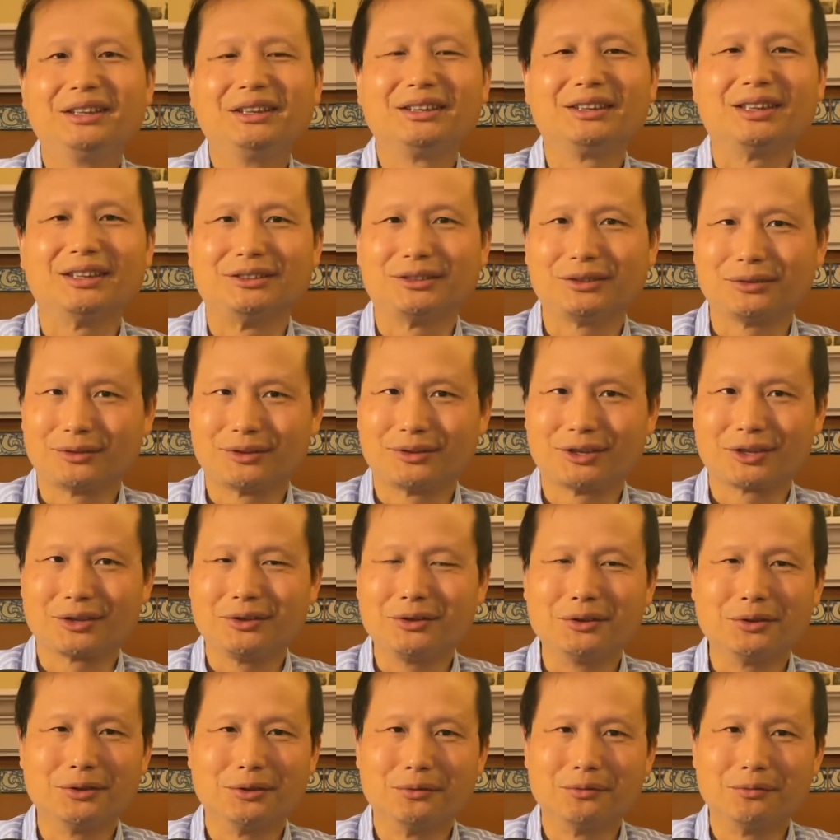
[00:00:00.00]
啊，就只
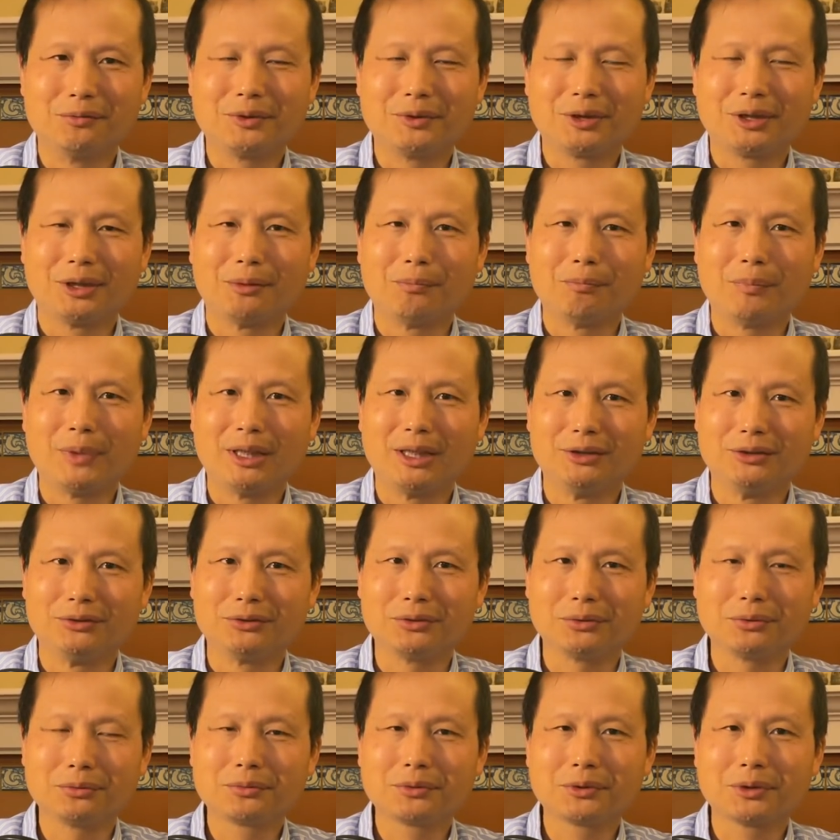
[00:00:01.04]
有呃美
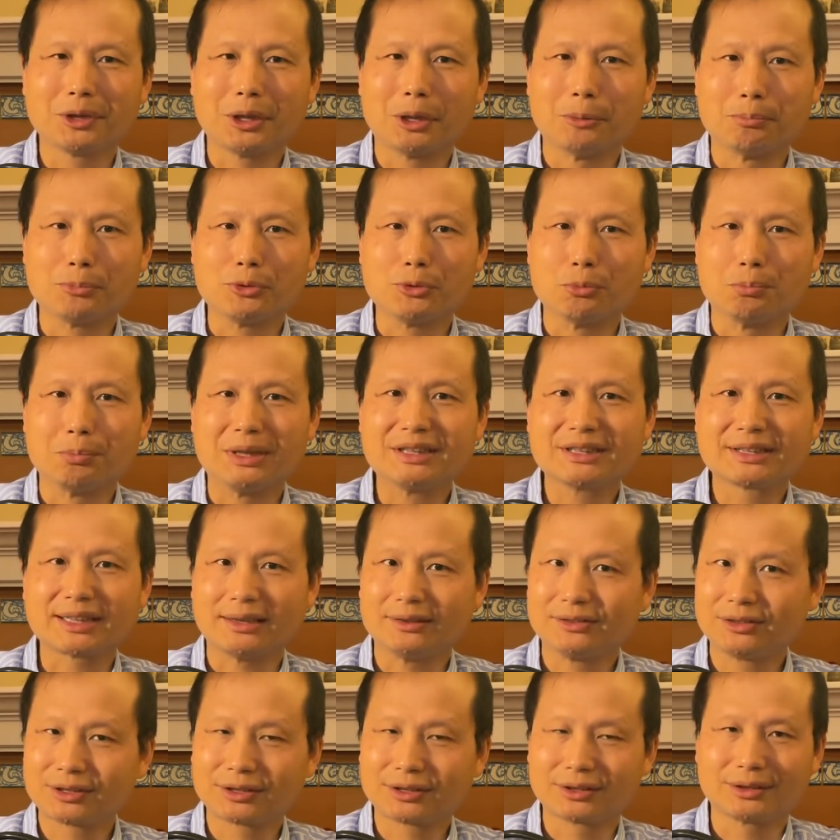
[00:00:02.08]
军呃步兵
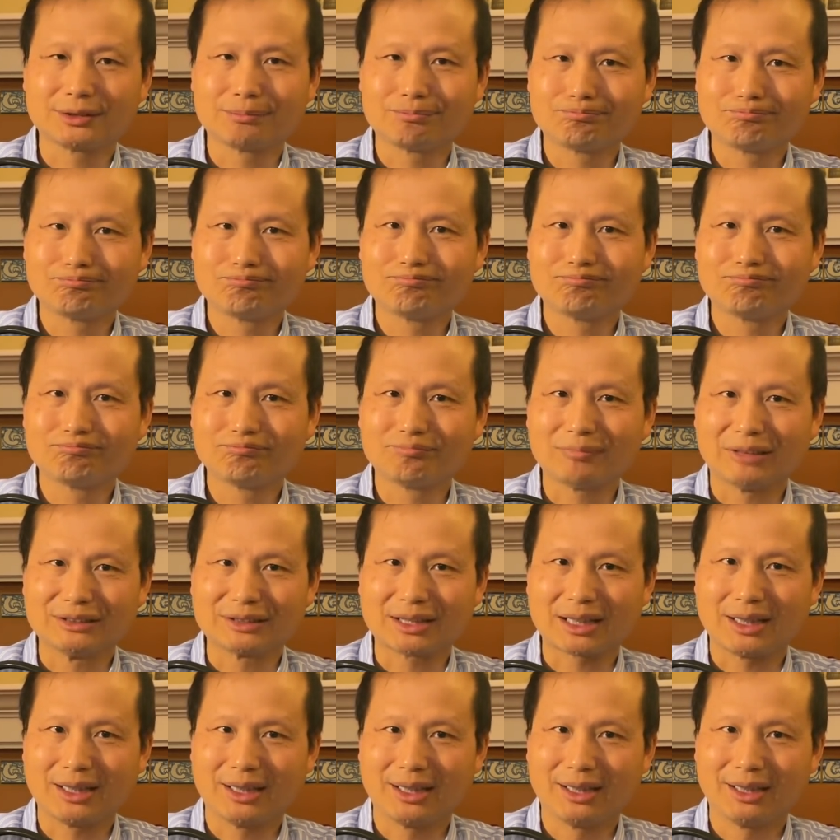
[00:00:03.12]
三师，那
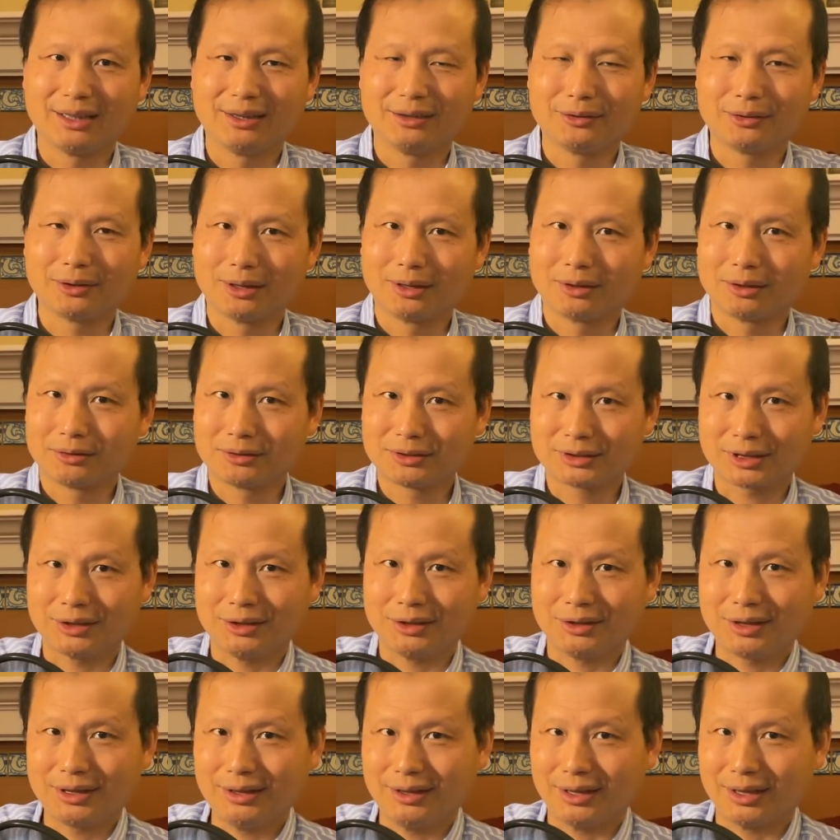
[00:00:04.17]
在呃阵
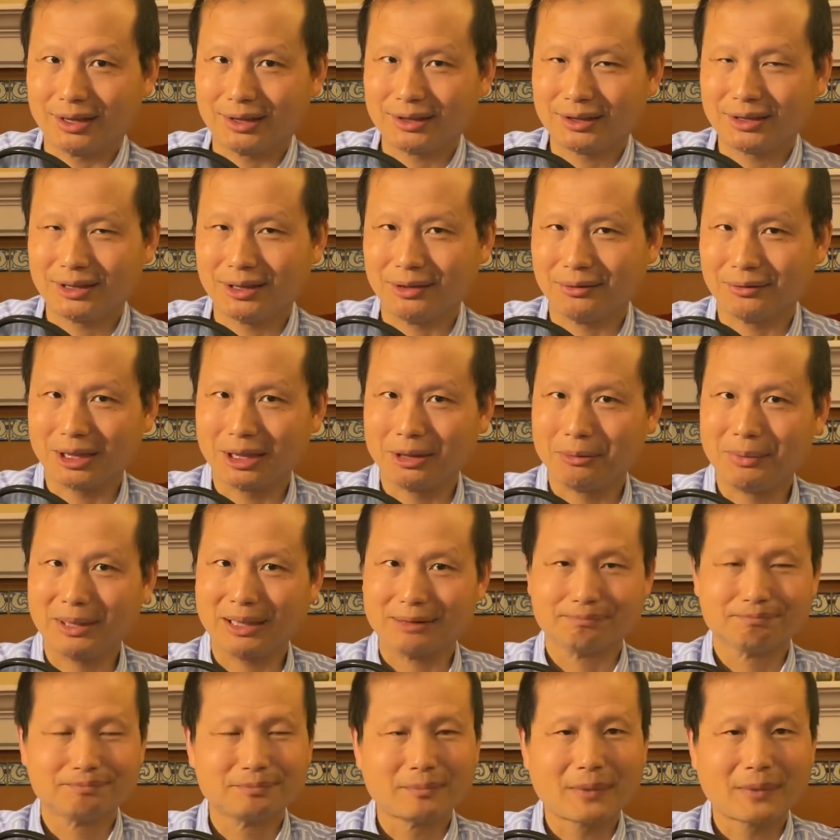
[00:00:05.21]
地的另外一边，